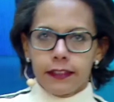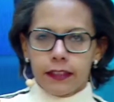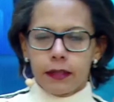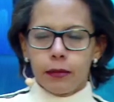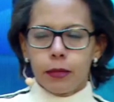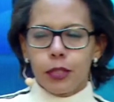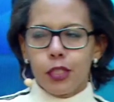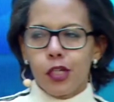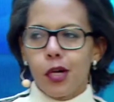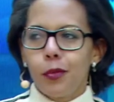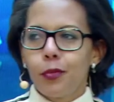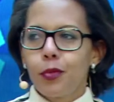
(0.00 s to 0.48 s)
c'est
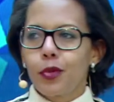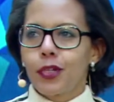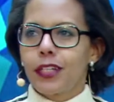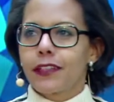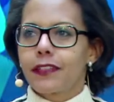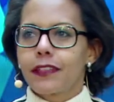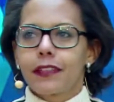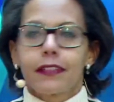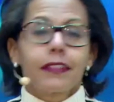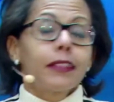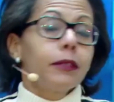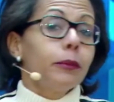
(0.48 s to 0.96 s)
meilleur pour la
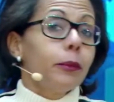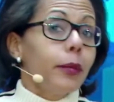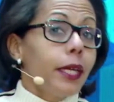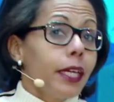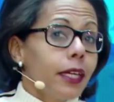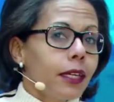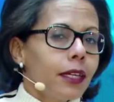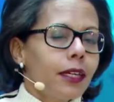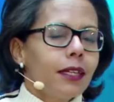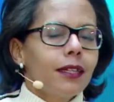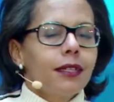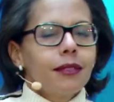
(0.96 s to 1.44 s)
santé,
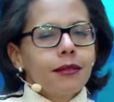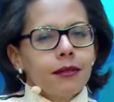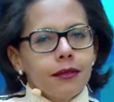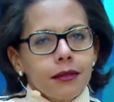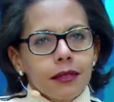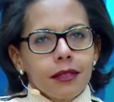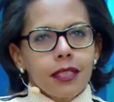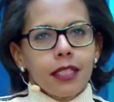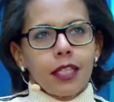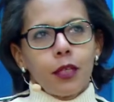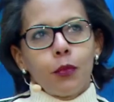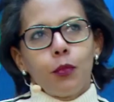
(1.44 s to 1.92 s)
mais
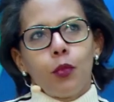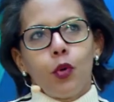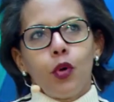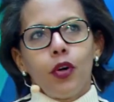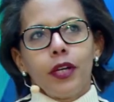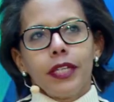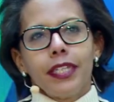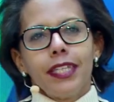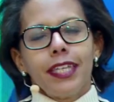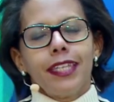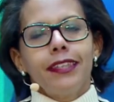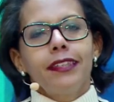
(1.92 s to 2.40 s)
bon,
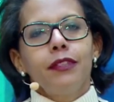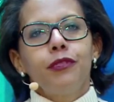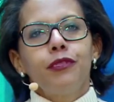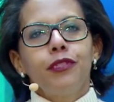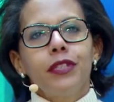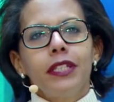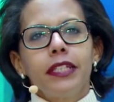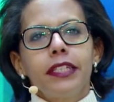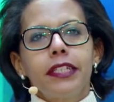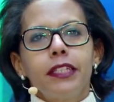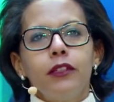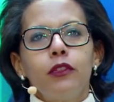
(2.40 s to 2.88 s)
il y a des
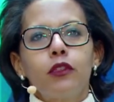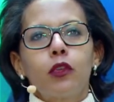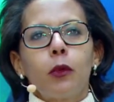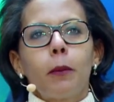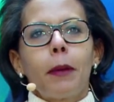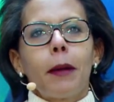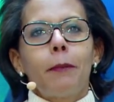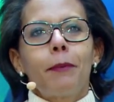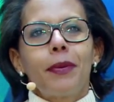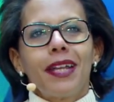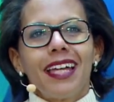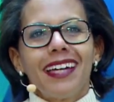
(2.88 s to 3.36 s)
villes qui ne sont
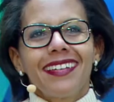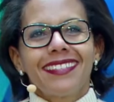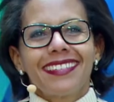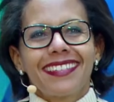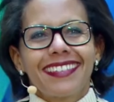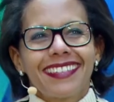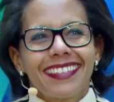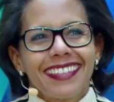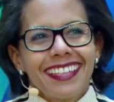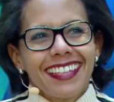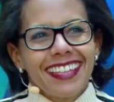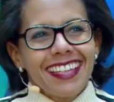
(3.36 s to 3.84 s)
pas
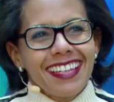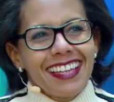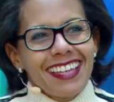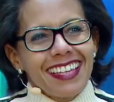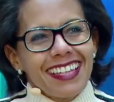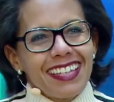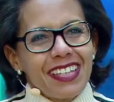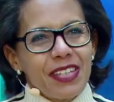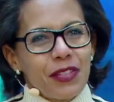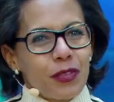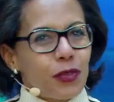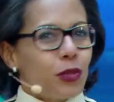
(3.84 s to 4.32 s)
plates
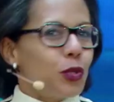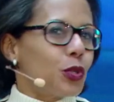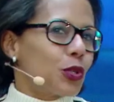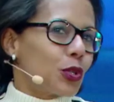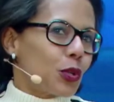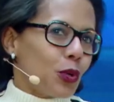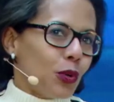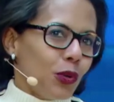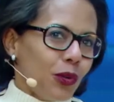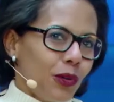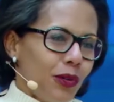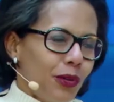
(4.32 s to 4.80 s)
et donc
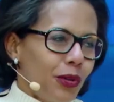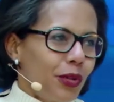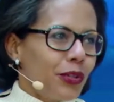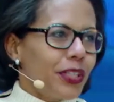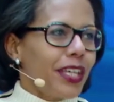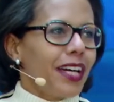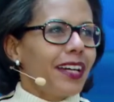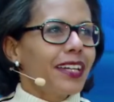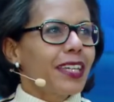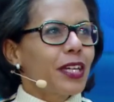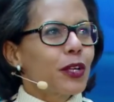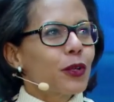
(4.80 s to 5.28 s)
euh, on
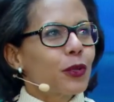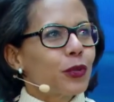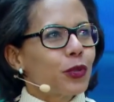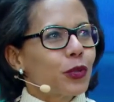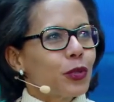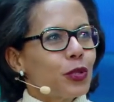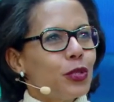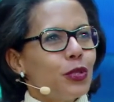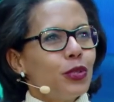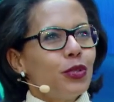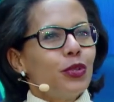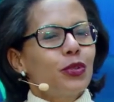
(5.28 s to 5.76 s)
n'a rien
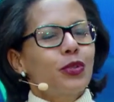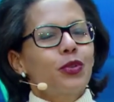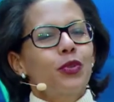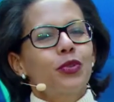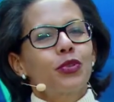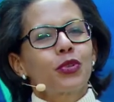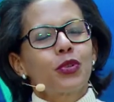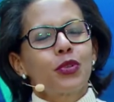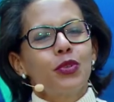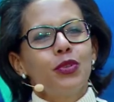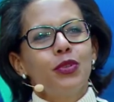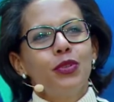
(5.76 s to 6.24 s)
contre le,
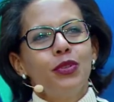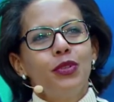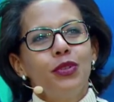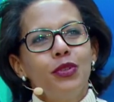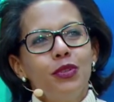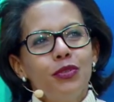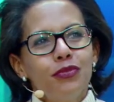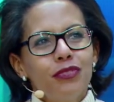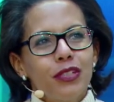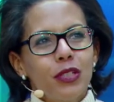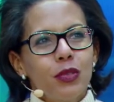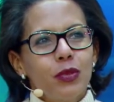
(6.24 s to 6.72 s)
contre
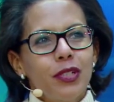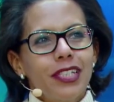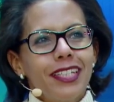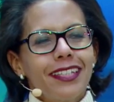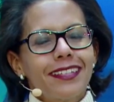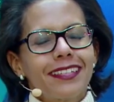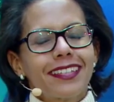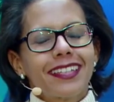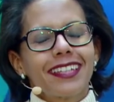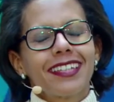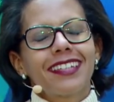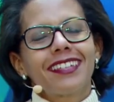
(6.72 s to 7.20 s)
le vélo
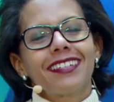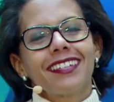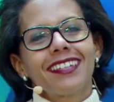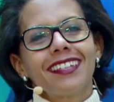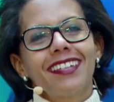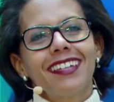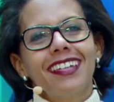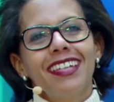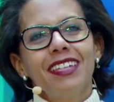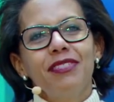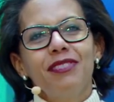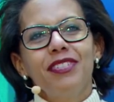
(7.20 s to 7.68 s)
électrique
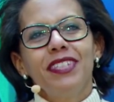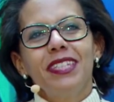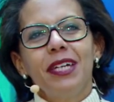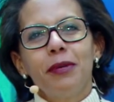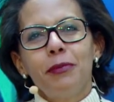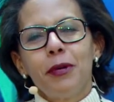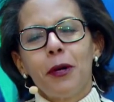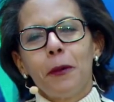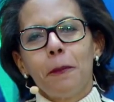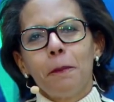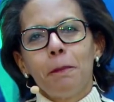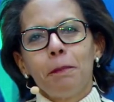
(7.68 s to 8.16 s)

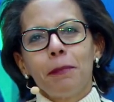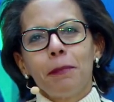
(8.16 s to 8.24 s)
évidemment.